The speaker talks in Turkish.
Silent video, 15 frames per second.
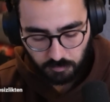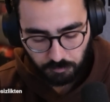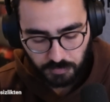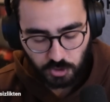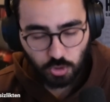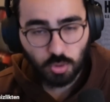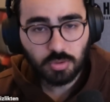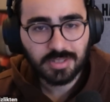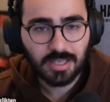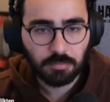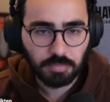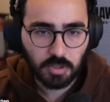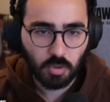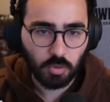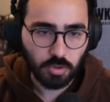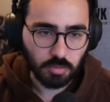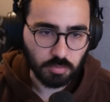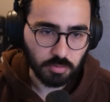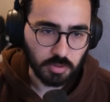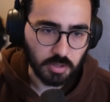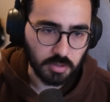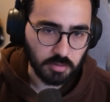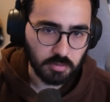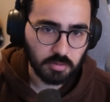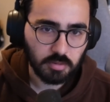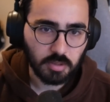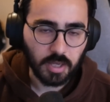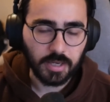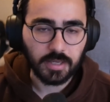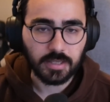Birçoğu tepki oyu bunların.
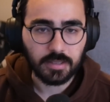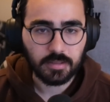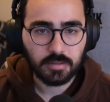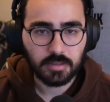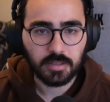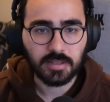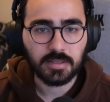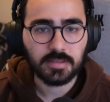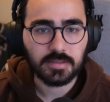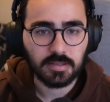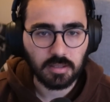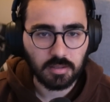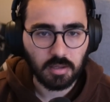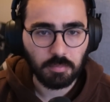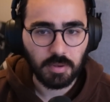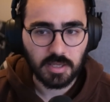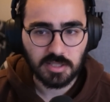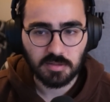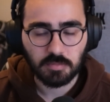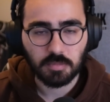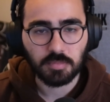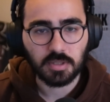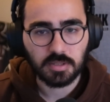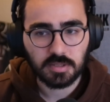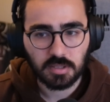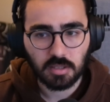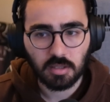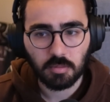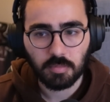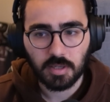Hani ikisine de basma
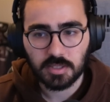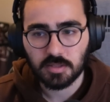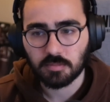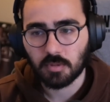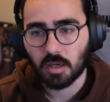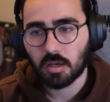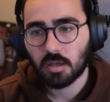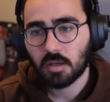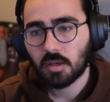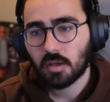birisine de basma.